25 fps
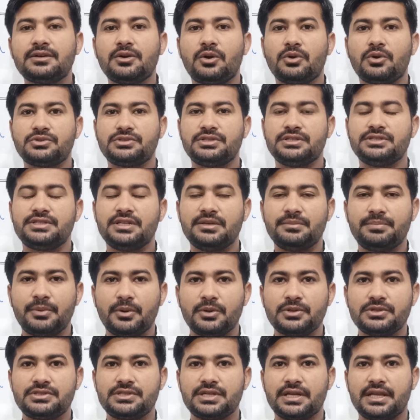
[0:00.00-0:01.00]
तक ऑक्सीजन
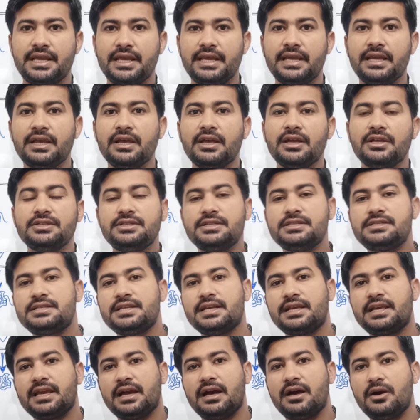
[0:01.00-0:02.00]
पहुँच सके
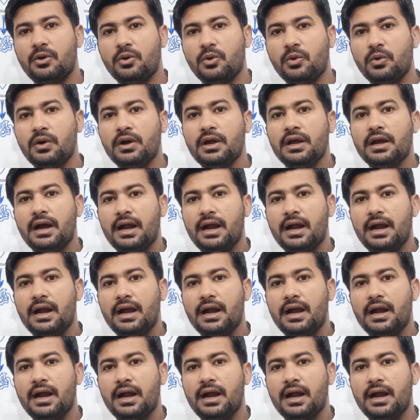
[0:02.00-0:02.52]
जिससे क्या हो